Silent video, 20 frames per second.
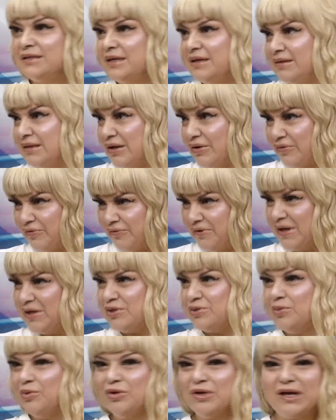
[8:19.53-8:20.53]
tengo
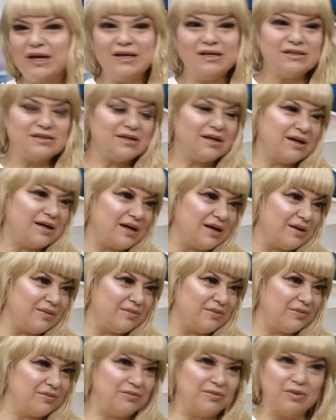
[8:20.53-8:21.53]
Facebook, Instagram,
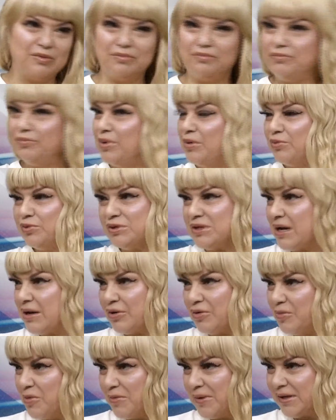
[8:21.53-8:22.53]
me, buscan
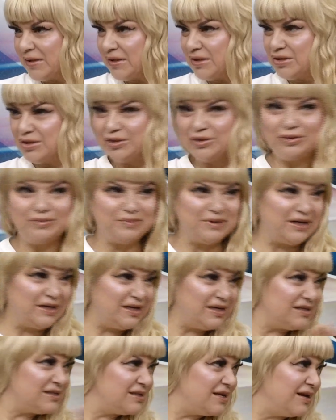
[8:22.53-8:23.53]
como Marta Lledó,
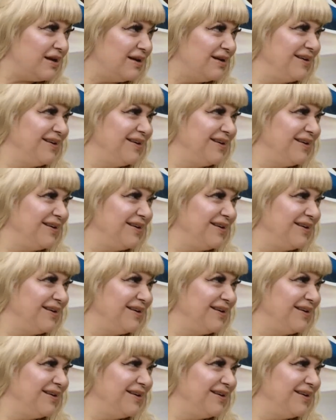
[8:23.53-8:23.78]
pianista.